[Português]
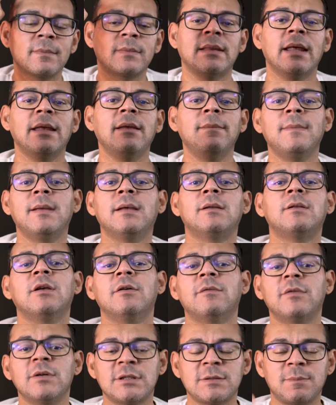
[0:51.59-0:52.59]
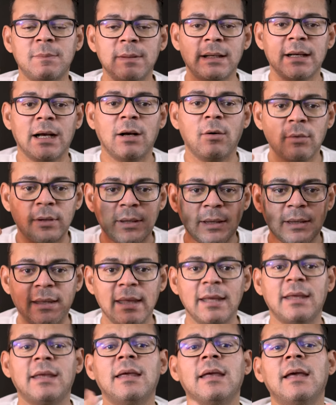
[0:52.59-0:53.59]
tem medo. E eu vou te explicar o
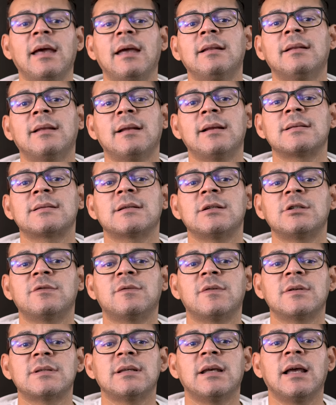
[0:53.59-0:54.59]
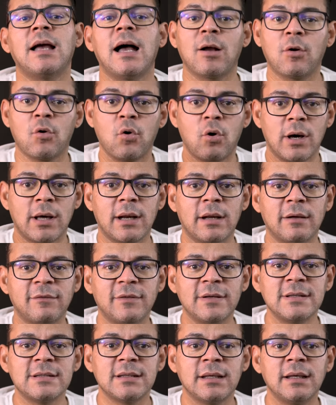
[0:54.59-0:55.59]
que, que é interessante você agora
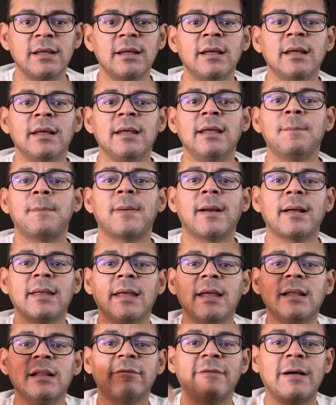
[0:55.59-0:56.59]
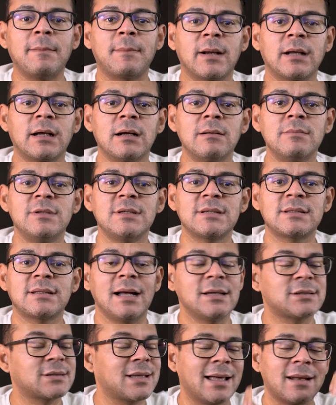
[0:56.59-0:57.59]
fazer. E para quem ainda vai para campo de
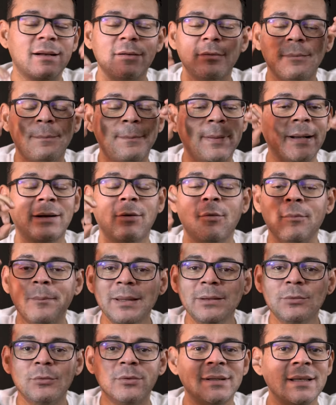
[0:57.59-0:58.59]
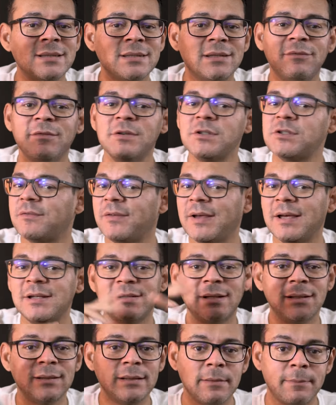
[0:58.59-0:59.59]
estágio, cara, não perca um minuto desse vídeo,
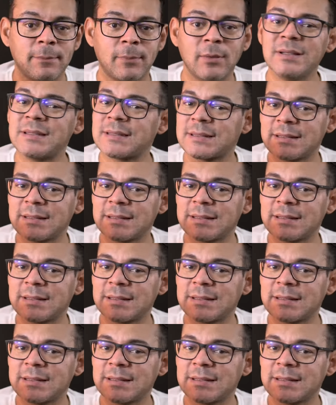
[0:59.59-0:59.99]
veja ele depois,